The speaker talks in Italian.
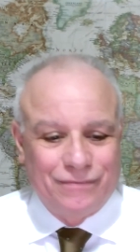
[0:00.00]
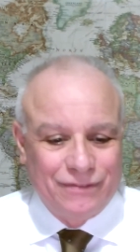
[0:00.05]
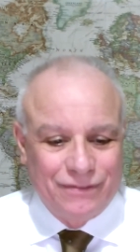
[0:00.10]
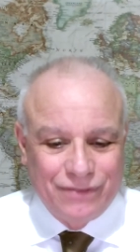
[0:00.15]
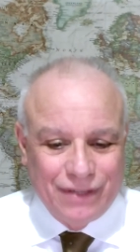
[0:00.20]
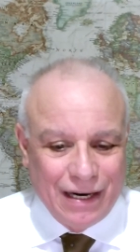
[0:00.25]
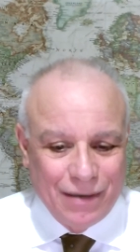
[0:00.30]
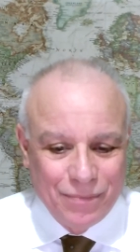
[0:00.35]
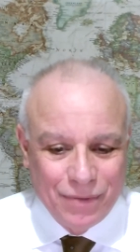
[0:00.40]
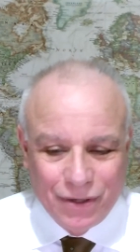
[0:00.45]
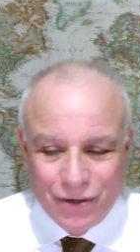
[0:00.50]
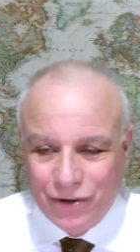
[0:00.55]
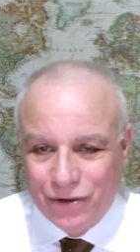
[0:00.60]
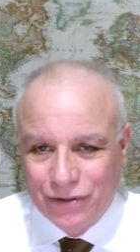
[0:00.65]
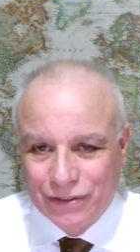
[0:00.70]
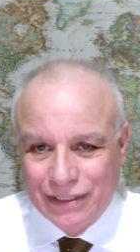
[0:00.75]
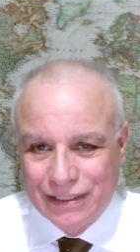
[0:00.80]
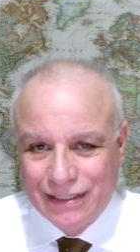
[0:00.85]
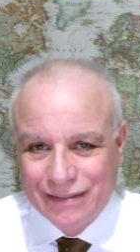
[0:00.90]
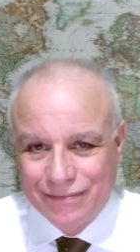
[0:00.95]

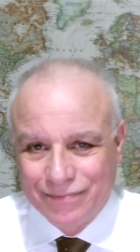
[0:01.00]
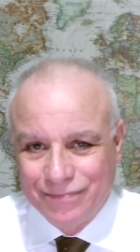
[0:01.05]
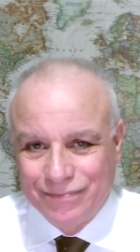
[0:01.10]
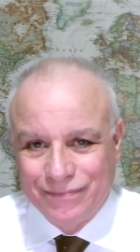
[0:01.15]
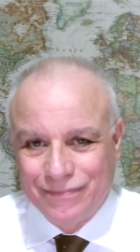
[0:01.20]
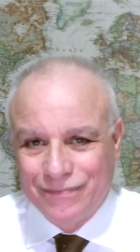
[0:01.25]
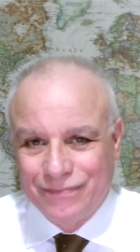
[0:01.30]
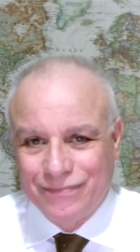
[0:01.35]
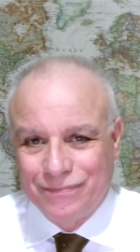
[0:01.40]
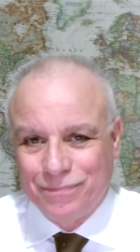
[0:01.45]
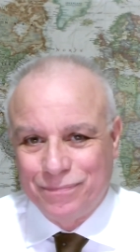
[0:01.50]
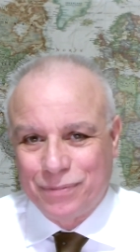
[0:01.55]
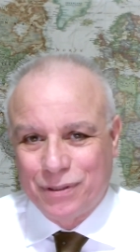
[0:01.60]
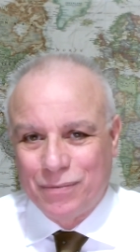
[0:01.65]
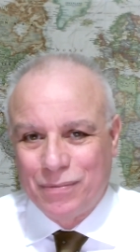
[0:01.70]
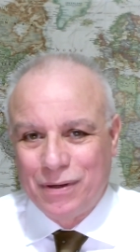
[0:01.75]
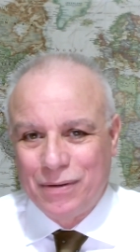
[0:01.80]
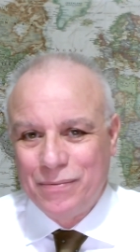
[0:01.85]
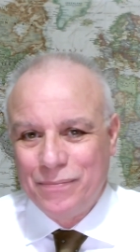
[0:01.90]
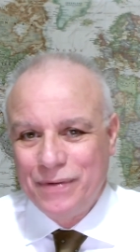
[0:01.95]
farebbero
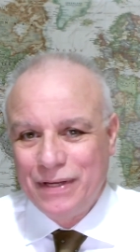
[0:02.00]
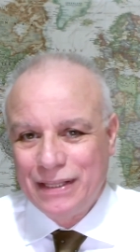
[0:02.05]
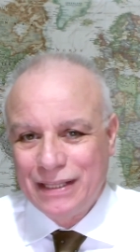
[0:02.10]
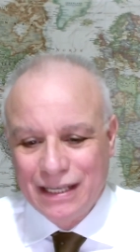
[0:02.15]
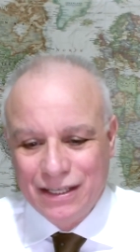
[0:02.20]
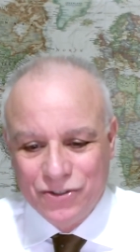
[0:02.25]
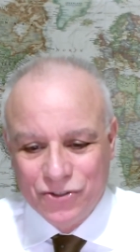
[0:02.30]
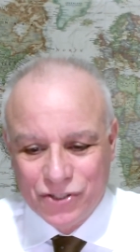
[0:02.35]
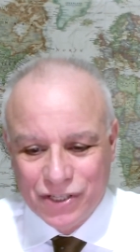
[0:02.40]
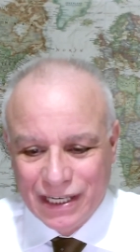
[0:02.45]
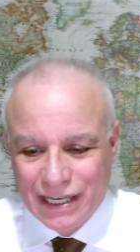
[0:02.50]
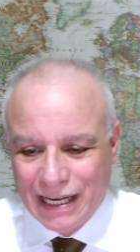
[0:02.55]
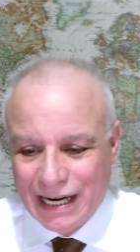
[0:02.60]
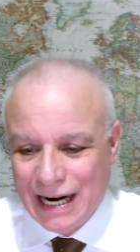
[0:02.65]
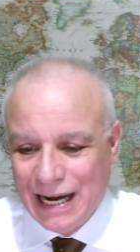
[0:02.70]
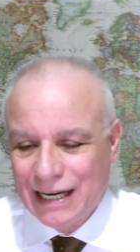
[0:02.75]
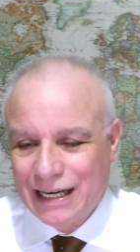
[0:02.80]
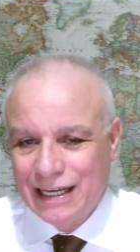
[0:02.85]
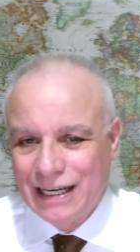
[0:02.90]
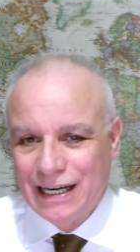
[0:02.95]
probabilmente
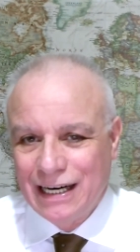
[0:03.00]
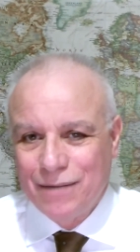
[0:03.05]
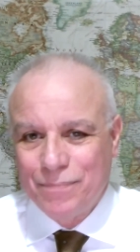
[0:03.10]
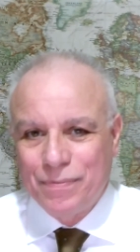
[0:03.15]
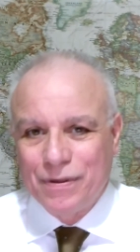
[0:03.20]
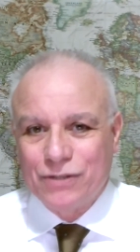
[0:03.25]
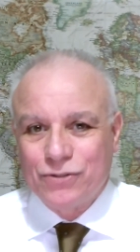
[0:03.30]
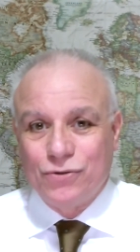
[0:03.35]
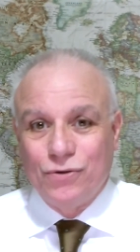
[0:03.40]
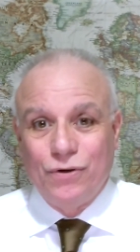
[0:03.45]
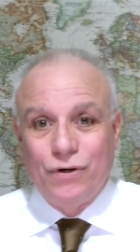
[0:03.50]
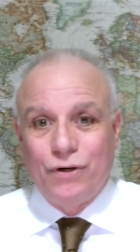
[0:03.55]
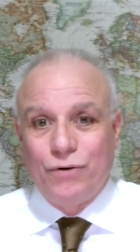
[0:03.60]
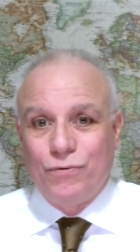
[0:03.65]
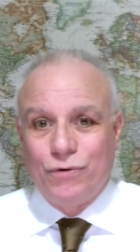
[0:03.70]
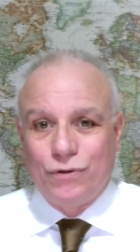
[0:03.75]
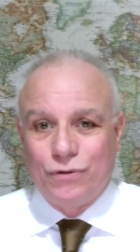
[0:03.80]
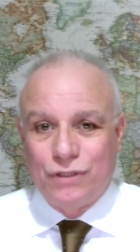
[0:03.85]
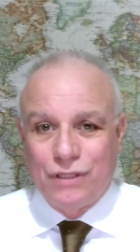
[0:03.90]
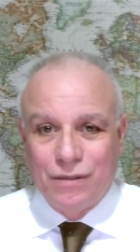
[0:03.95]
ingenerare nelle persone
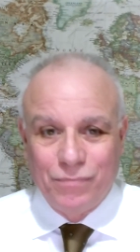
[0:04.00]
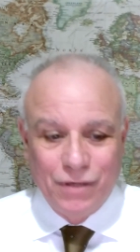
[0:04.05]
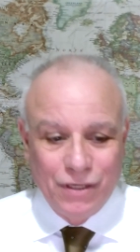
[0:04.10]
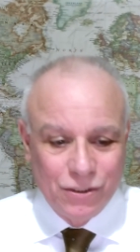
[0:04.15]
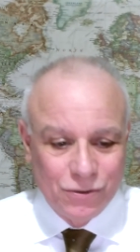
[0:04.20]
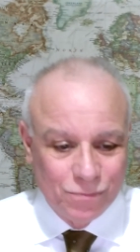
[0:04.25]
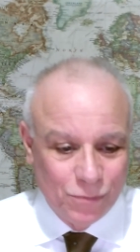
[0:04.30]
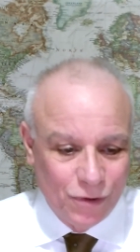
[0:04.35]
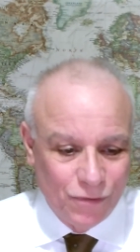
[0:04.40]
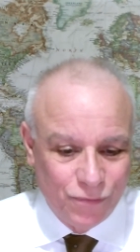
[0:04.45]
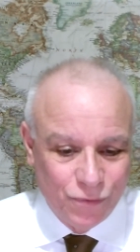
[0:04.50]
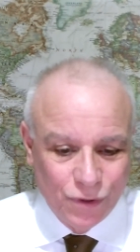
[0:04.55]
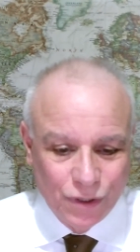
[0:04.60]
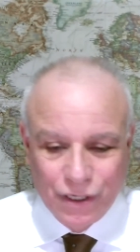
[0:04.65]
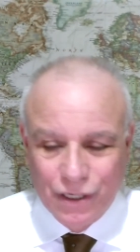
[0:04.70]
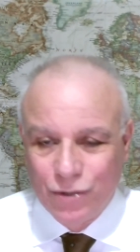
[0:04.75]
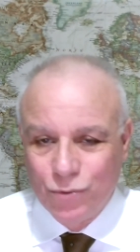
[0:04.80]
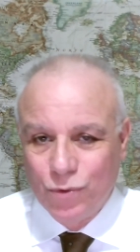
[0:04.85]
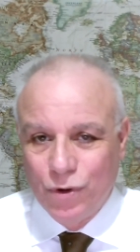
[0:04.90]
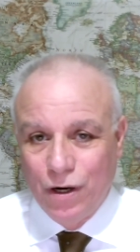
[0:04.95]
un ottimismo
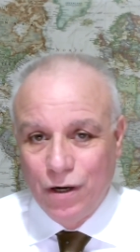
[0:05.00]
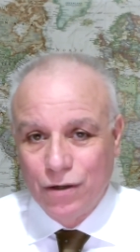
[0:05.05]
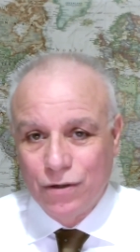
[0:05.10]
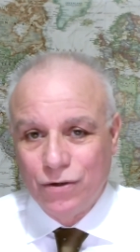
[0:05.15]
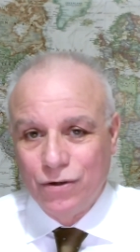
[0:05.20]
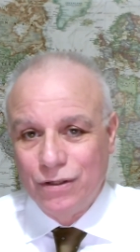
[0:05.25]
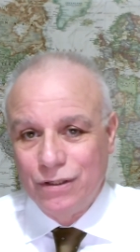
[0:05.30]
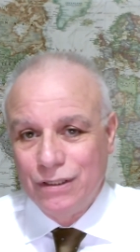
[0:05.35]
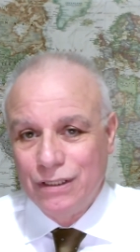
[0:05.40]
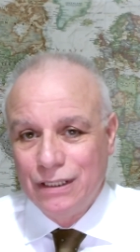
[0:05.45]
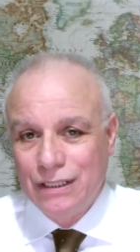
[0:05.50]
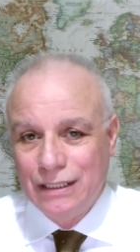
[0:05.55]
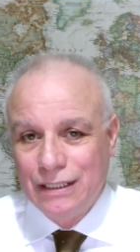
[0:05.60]
fuori luogo